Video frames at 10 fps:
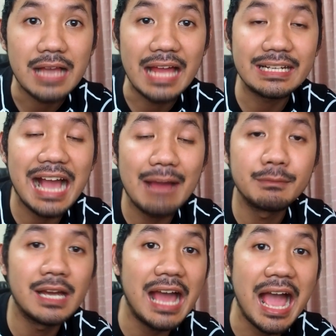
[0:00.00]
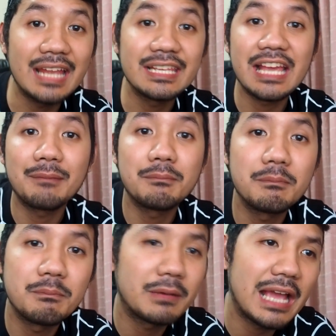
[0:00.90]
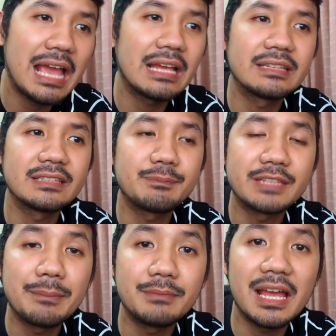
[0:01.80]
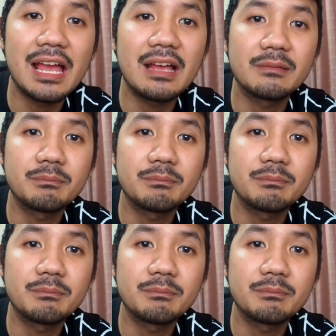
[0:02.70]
การข้ามเนื้อหาเนี่ยยังแค่จิ๊บจิบนะฮะ